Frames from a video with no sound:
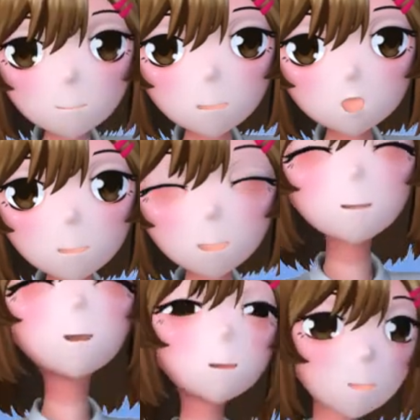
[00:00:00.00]
atau
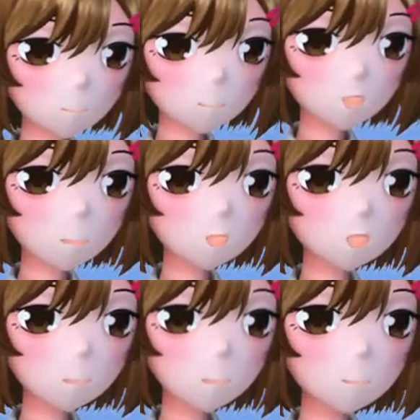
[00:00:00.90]
kayak kacang
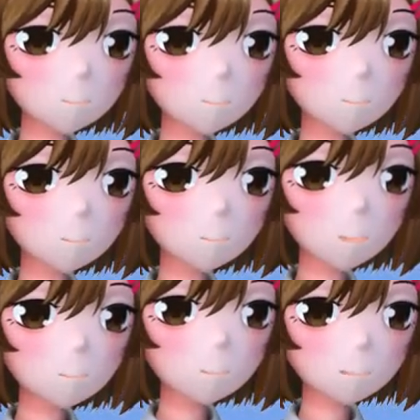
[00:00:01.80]
polong?
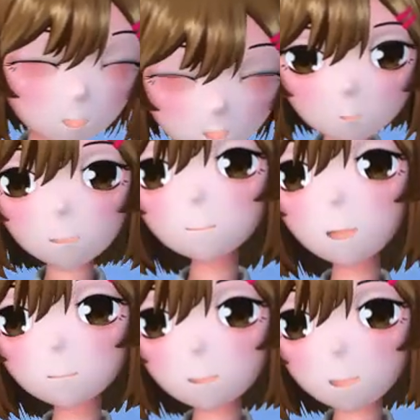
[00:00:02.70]
Kulit kacang ijo tuh
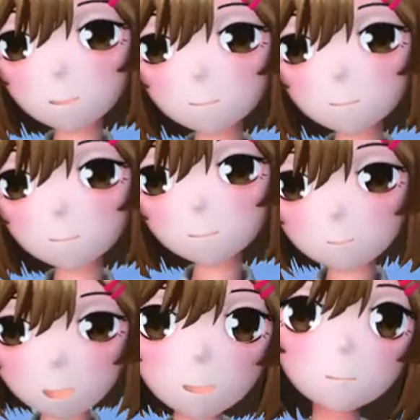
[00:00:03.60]
gimana?
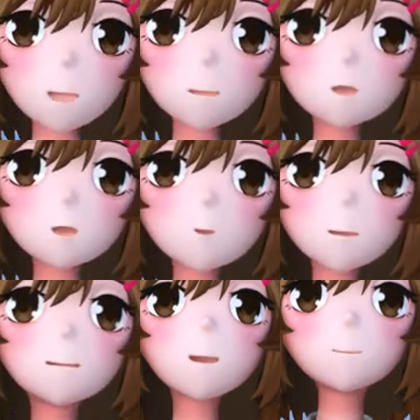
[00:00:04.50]
Buah kacang ijo tuh
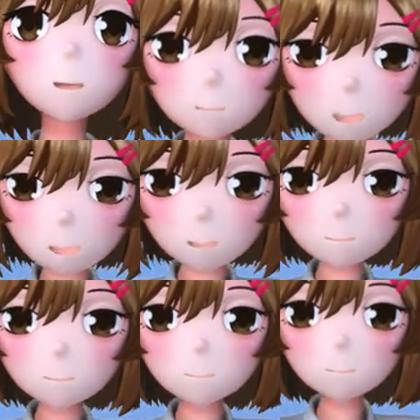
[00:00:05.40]
kayak gimana ya?
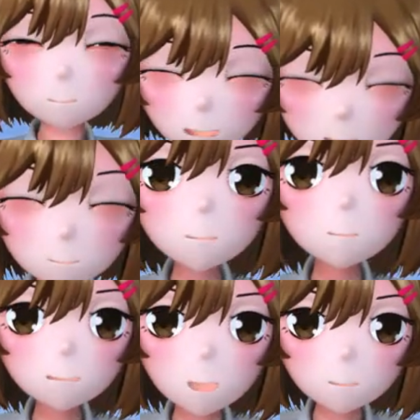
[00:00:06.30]
Teman-teman
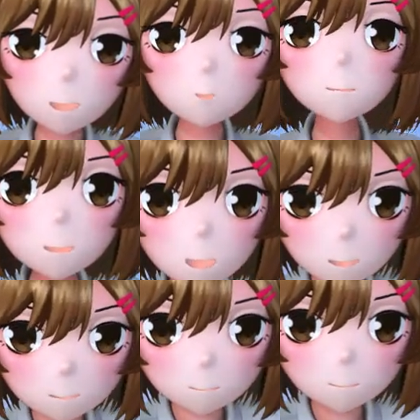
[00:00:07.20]
ada yang tahu nggak?